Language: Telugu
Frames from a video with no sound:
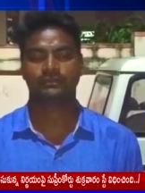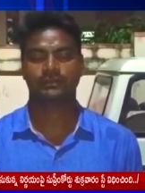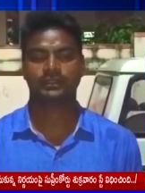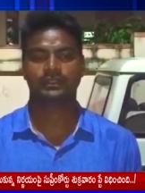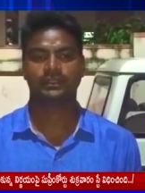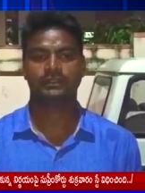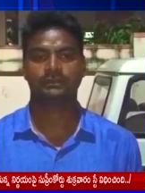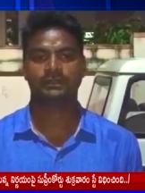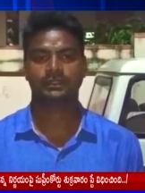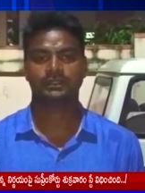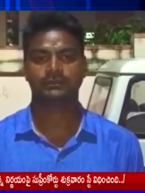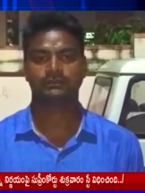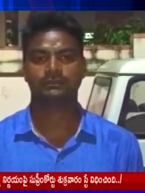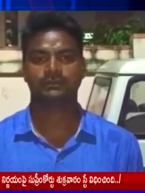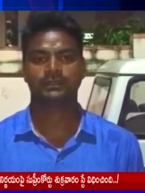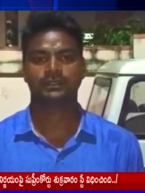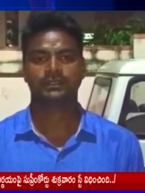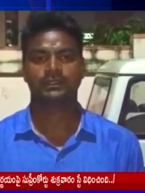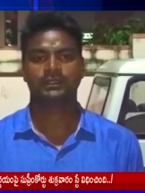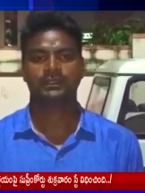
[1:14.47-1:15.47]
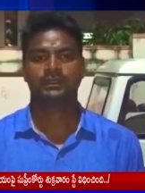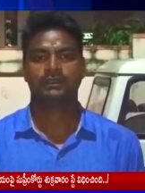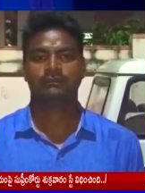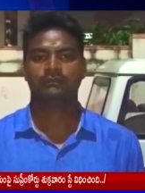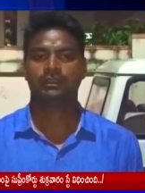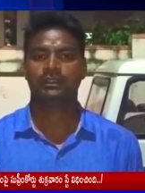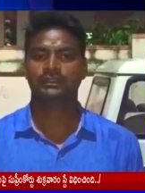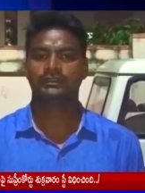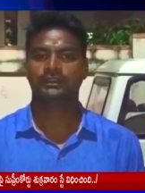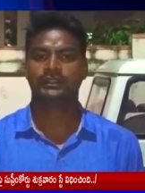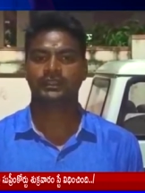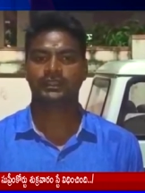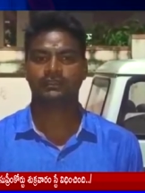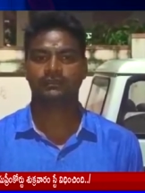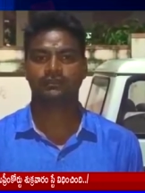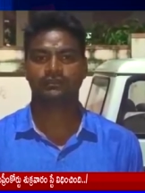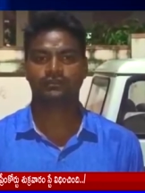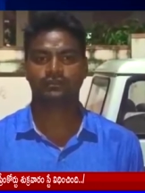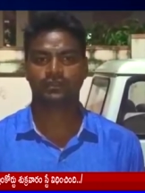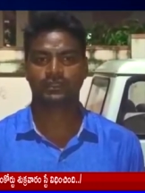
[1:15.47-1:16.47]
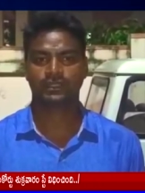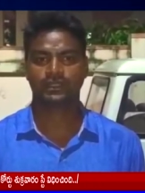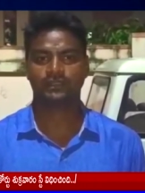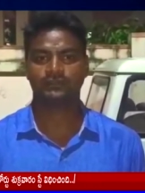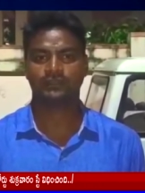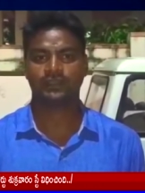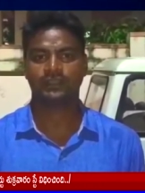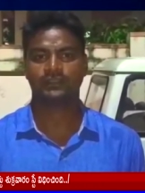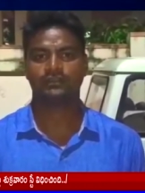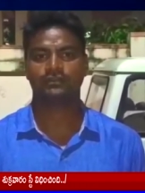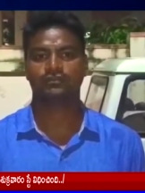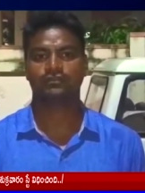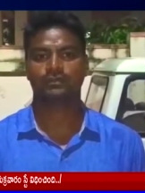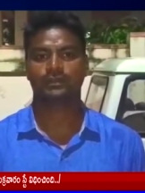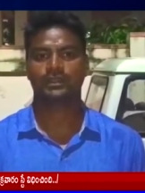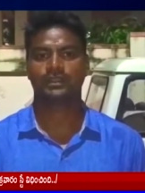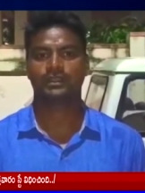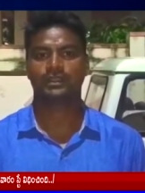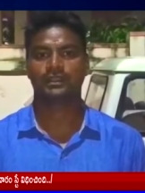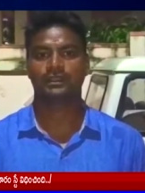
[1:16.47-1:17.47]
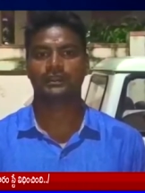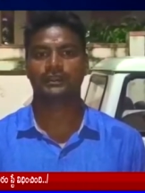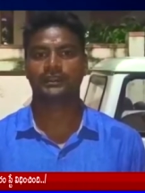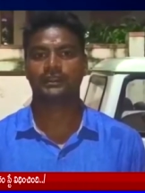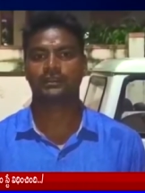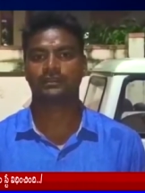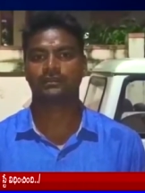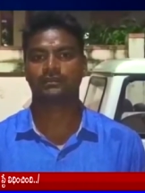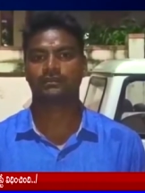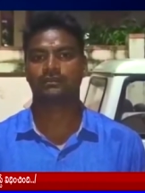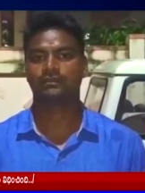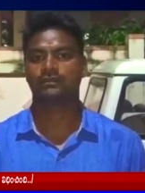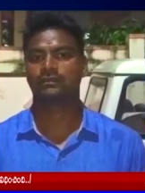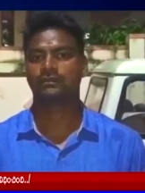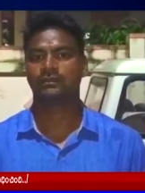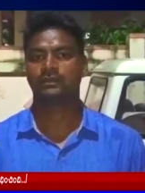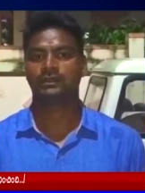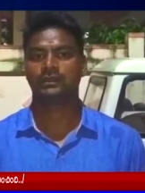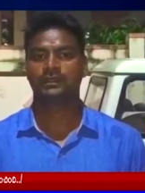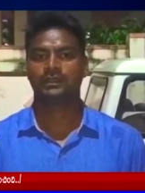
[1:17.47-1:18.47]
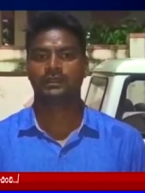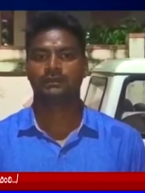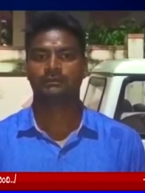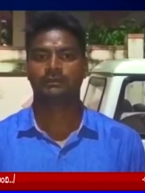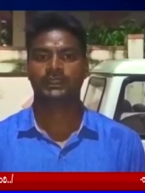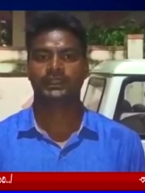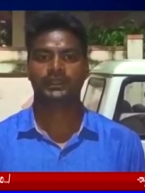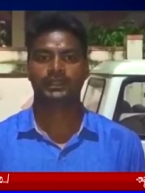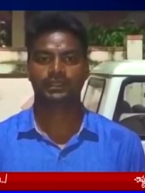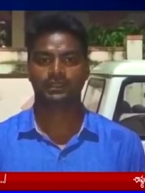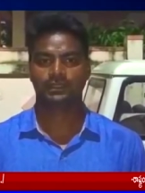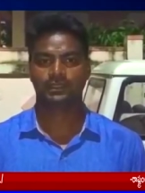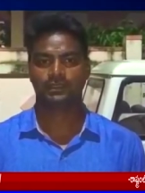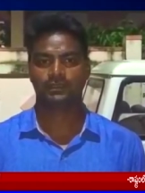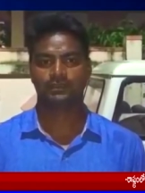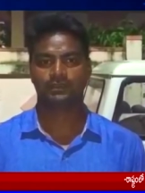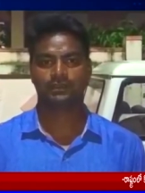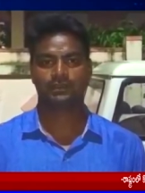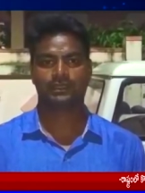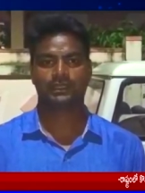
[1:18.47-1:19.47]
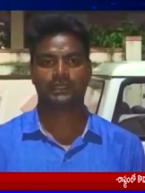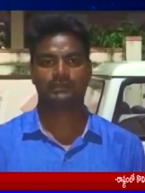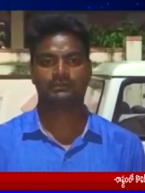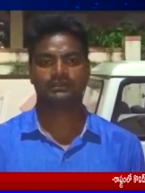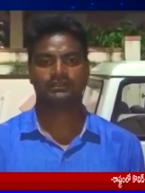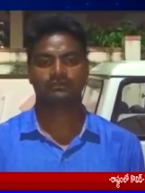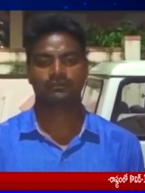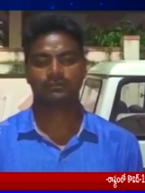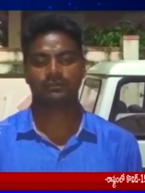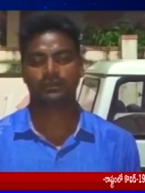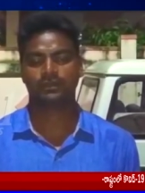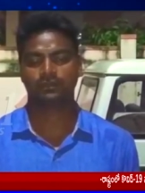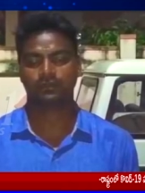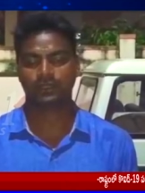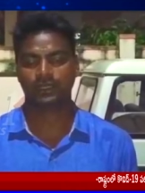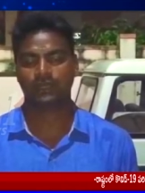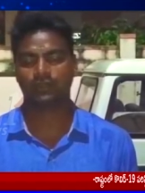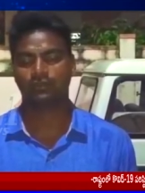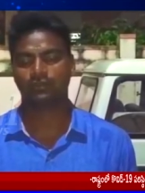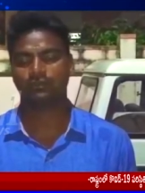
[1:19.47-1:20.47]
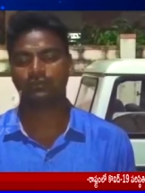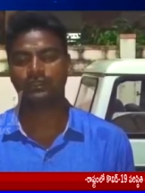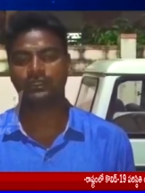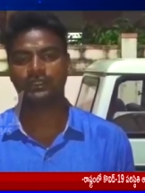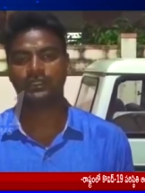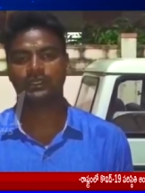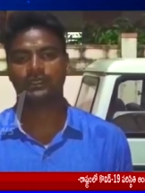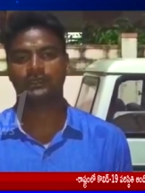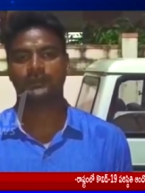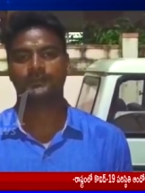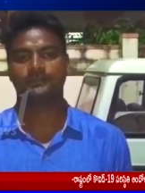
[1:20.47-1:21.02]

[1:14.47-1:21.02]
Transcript: పని నిమిత్తం వాళ్ళు తిరిగి వస్తుండగా సాయంత్రం సుమారు నాలుగు గంటలకు బడిగంట గ్రామ సమీపంలో ఉన్న వద్ద